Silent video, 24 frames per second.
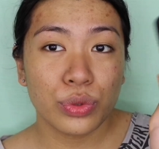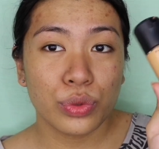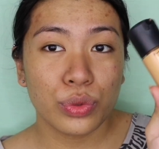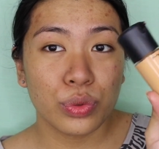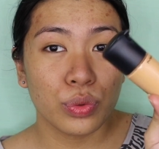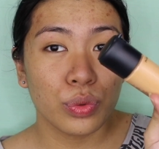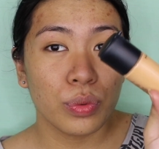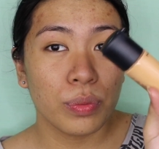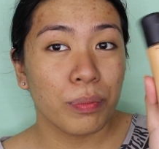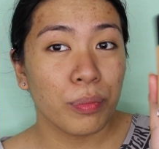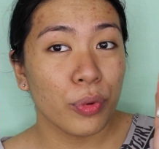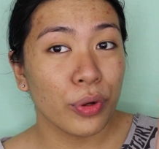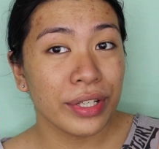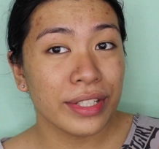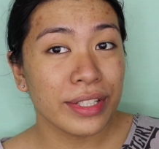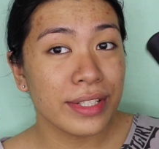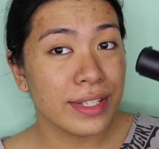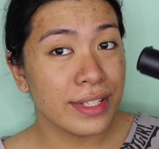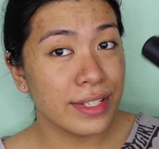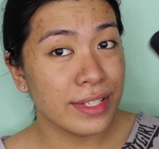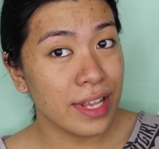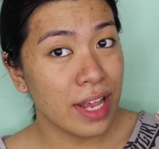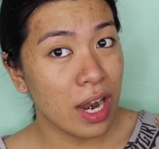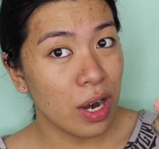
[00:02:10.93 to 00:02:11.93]
2.0
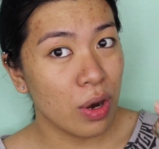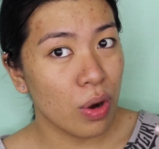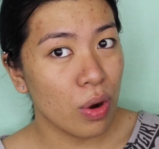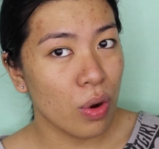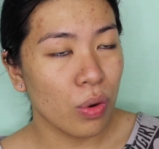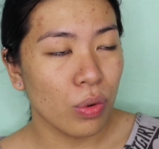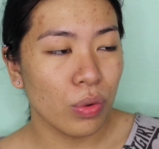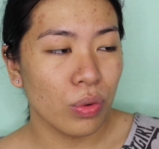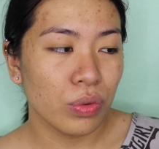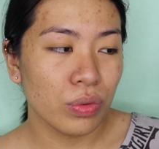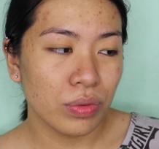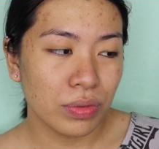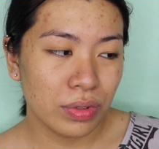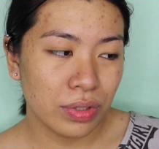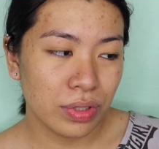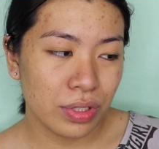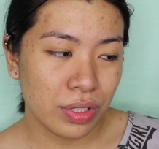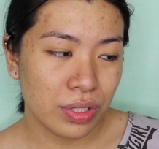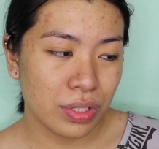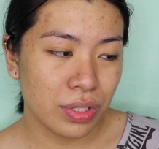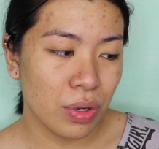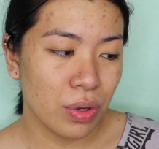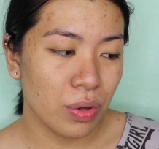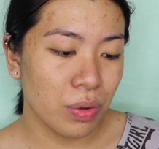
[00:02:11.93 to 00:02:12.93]

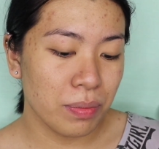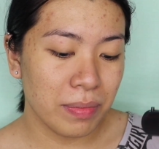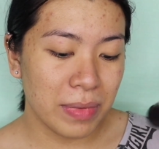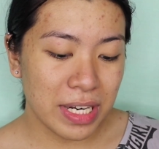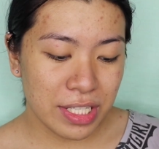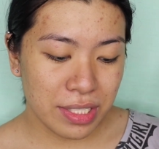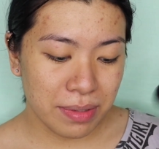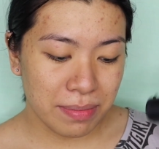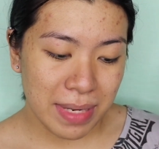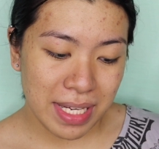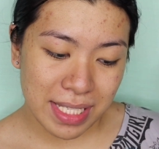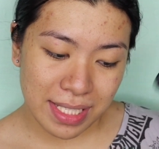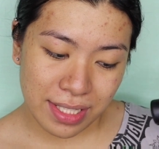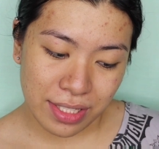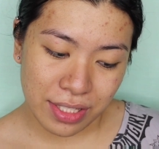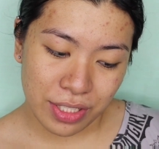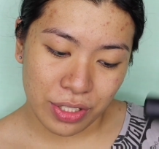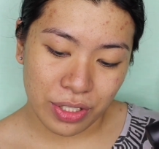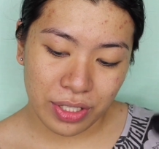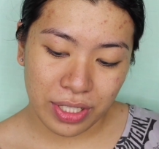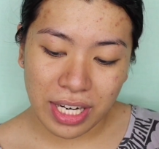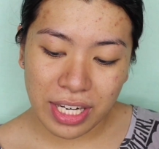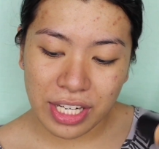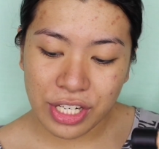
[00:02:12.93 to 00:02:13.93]
so much
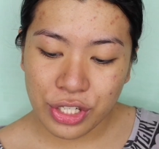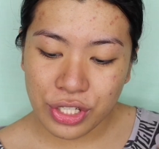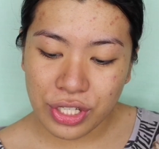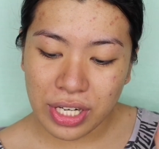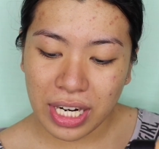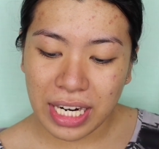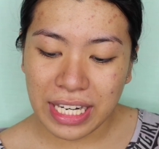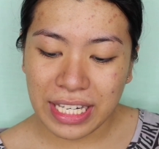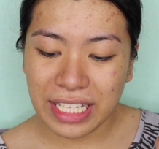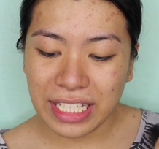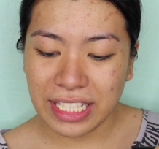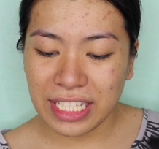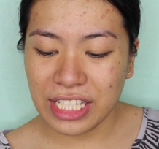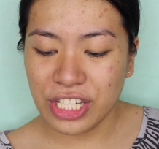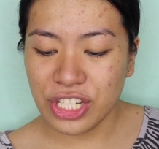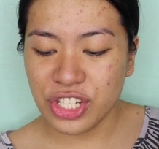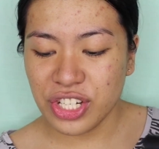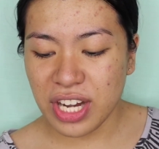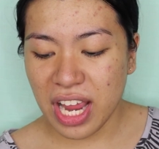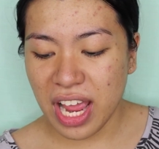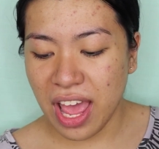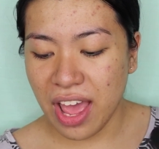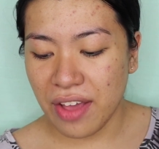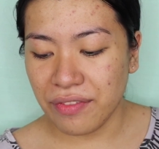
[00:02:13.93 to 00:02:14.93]
master kani siya kay di kini
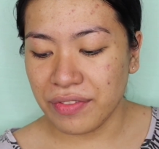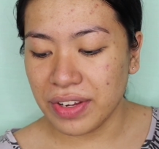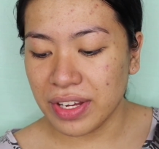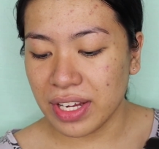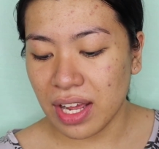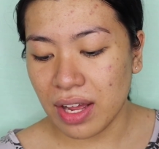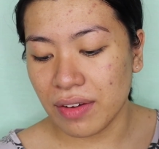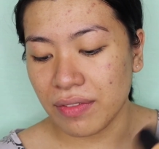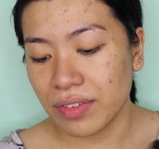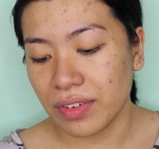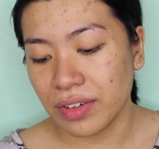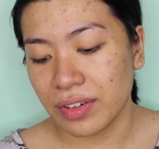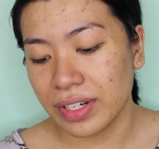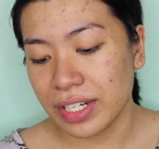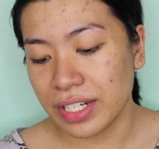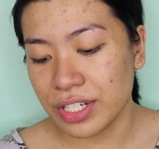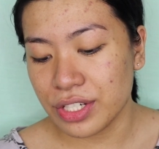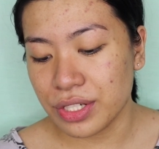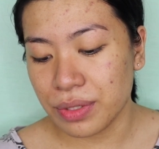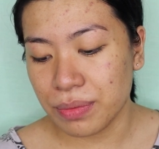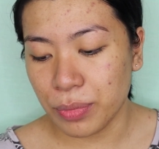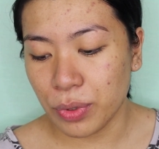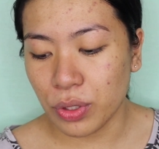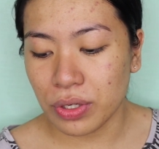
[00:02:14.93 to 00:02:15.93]
siya heavy
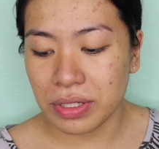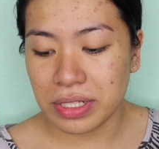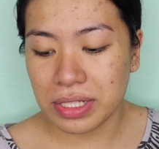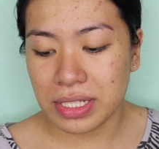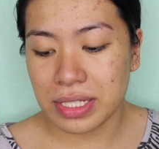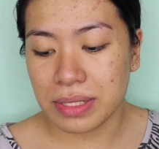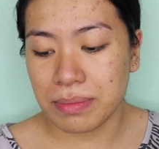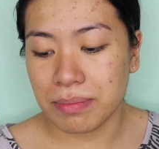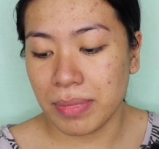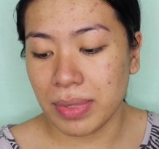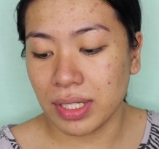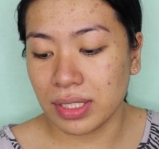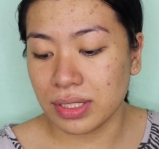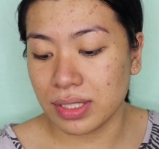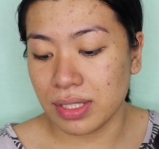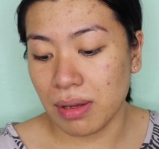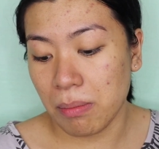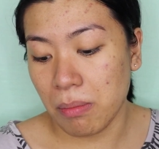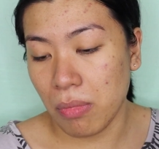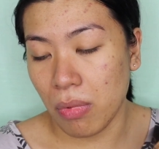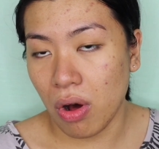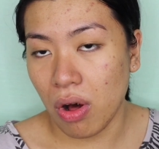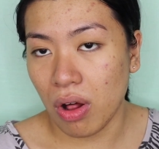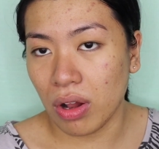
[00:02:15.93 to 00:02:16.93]
coverage pero it's
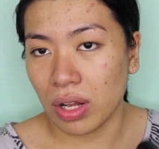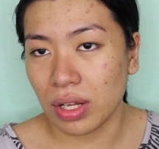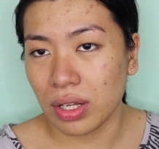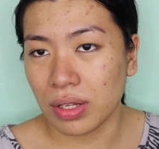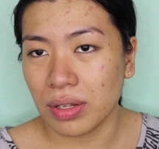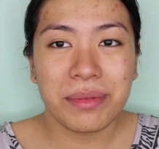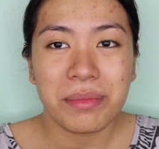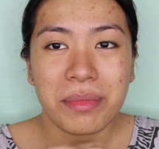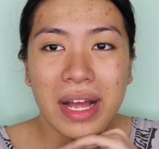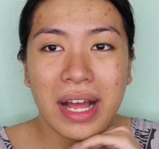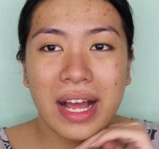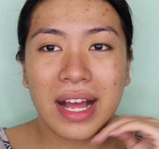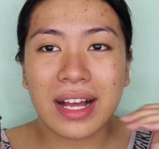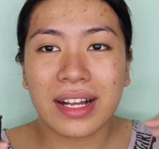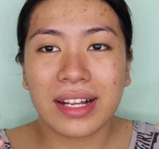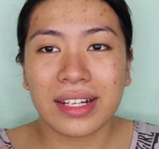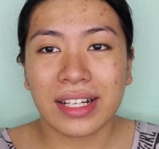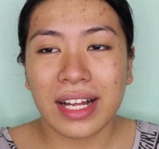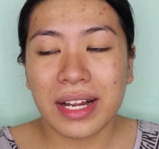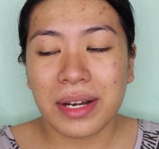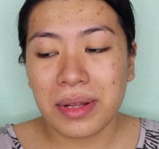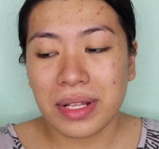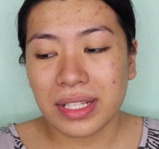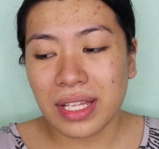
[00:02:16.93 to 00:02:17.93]
buildable Ma ang
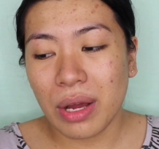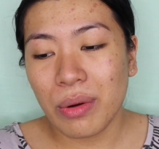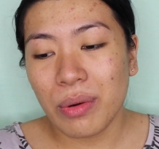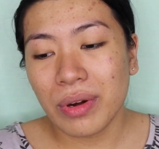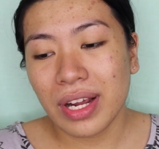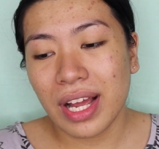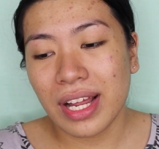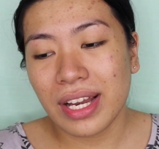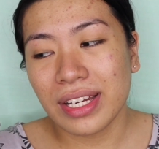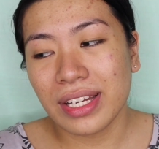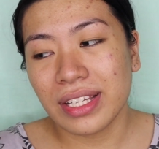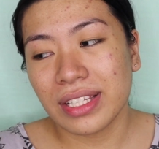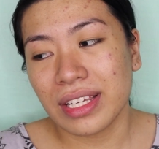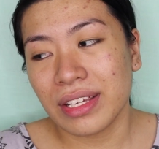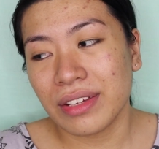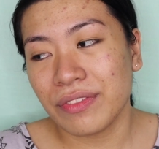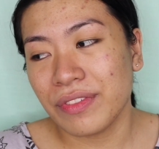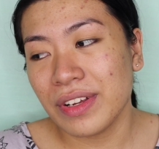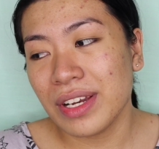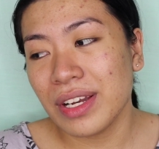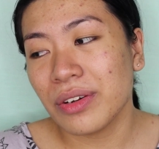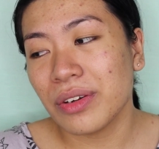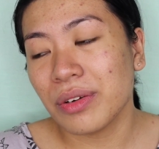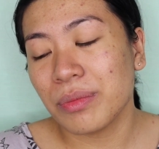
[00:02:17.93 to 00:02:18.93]
kanang tawag ani kay
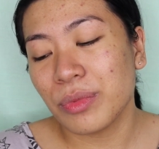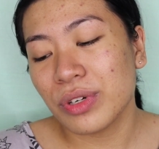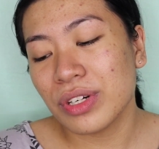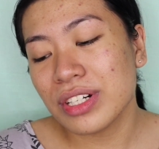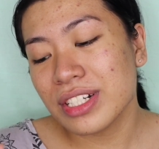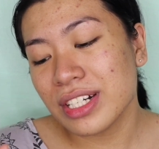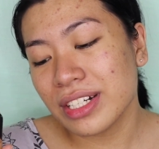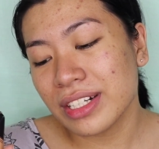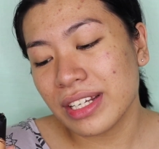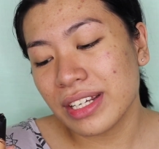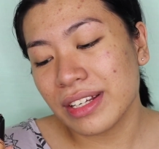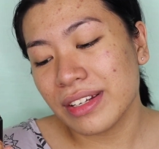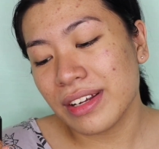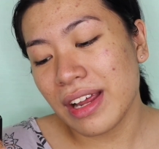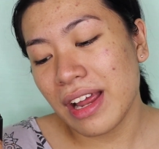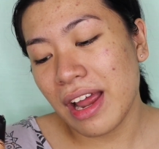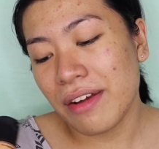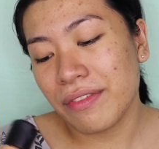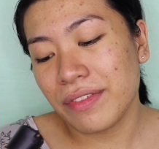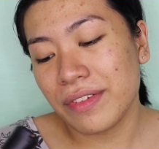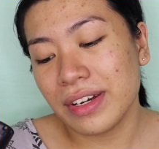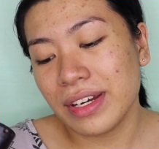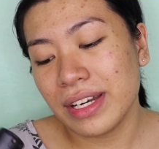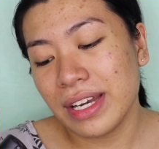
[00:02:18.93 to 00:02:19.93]
feel ko more siya
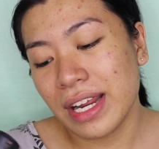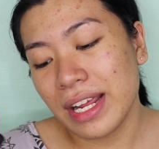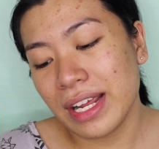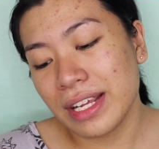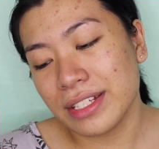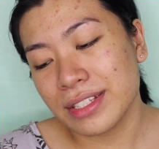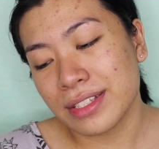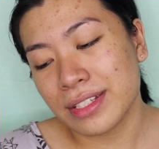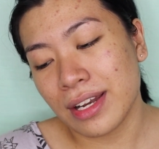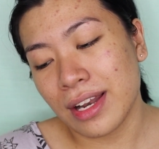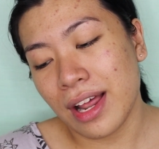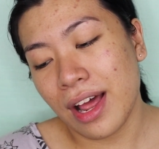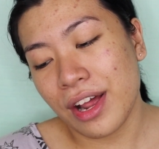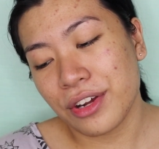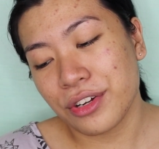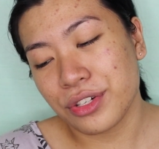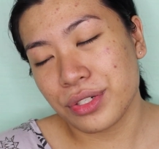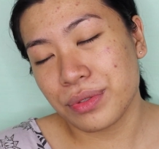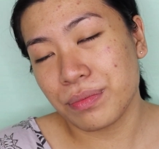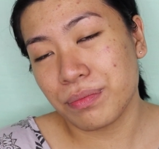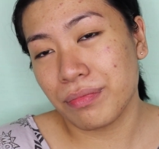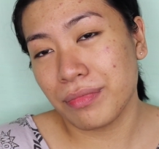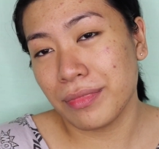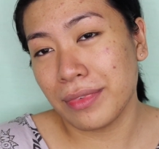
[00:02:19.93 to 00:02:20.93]
everyday
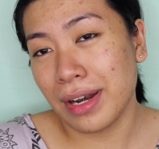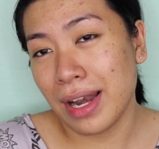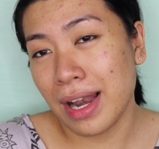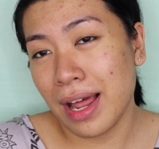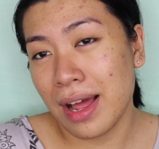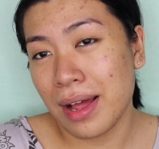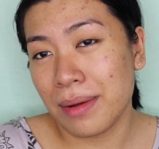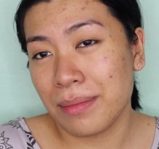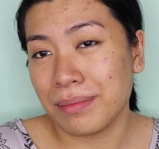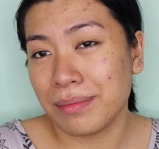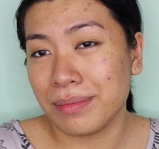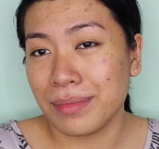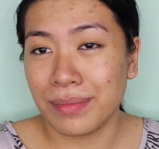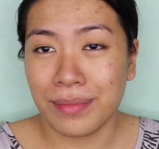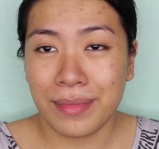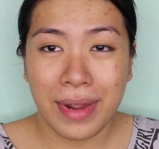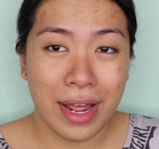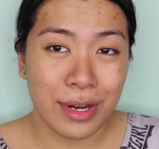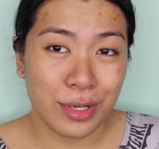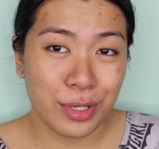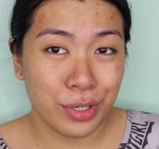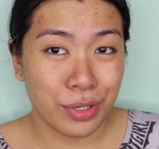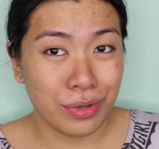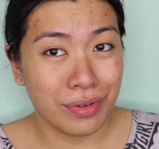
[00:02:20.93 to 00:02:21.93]
slash glam
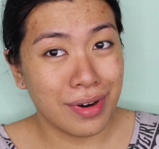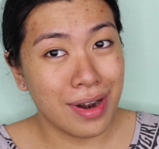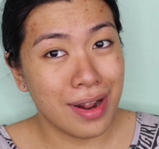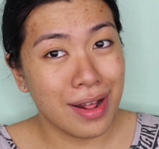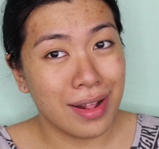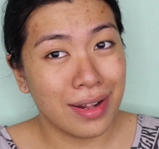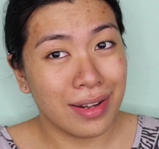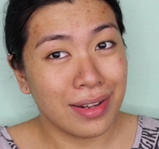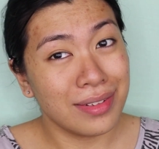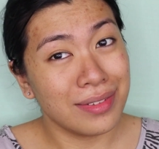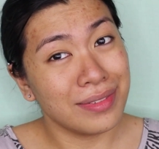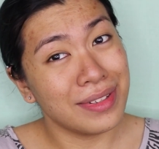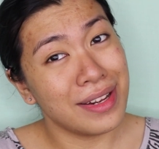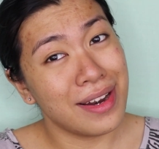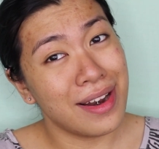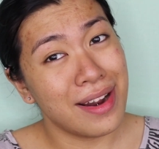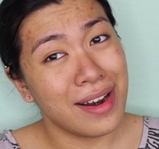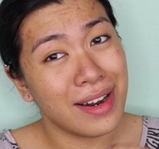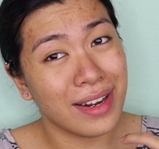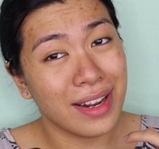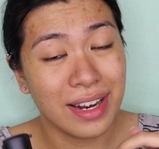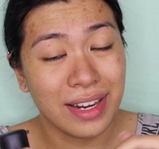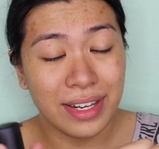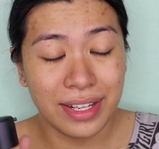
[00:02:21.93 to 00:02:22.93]
natural gina
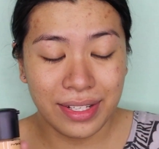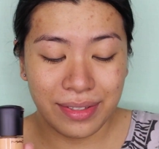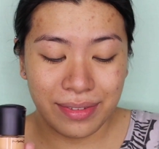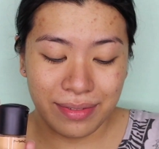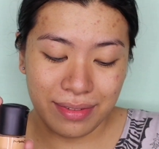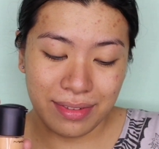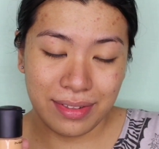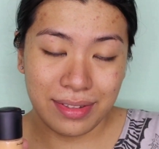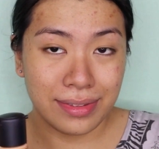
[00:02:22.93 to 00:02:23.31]
na gani